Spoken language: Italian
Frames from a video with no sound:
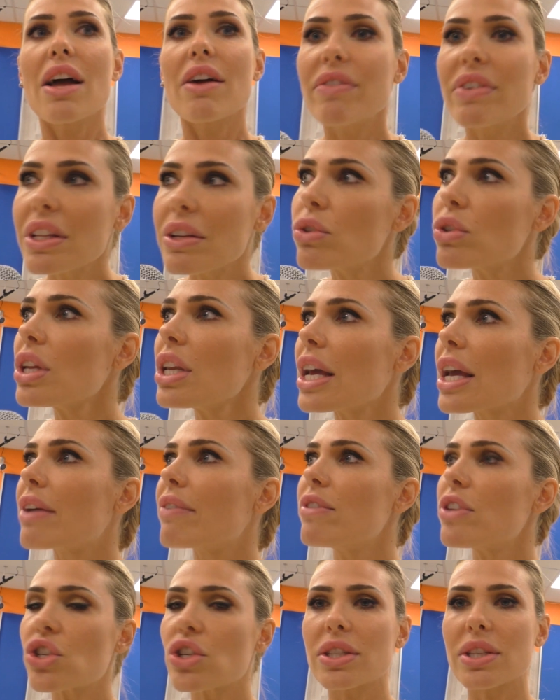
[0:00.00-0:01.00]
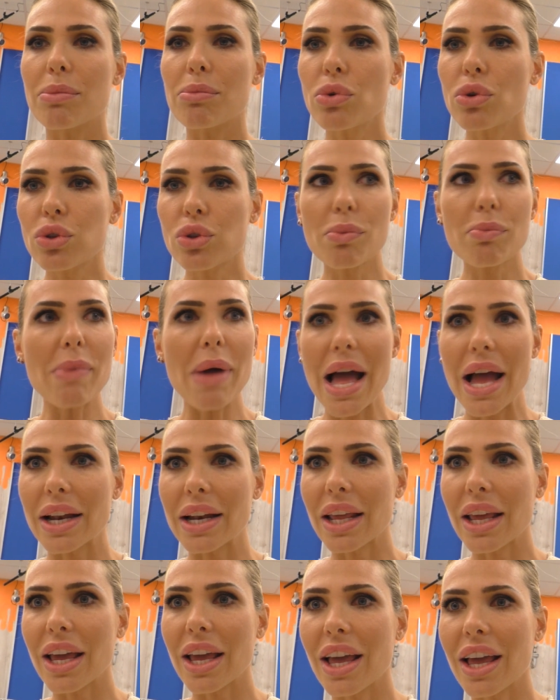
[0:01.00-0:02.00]
Vi devo dire che invece sta molto
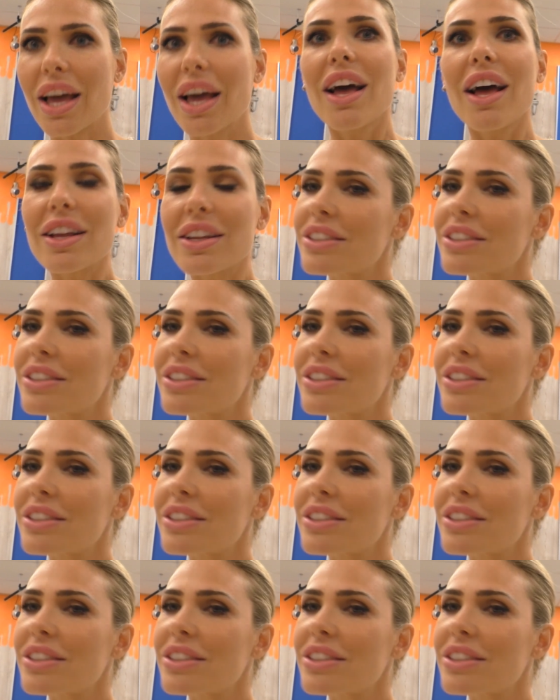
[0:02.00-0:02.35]
bene.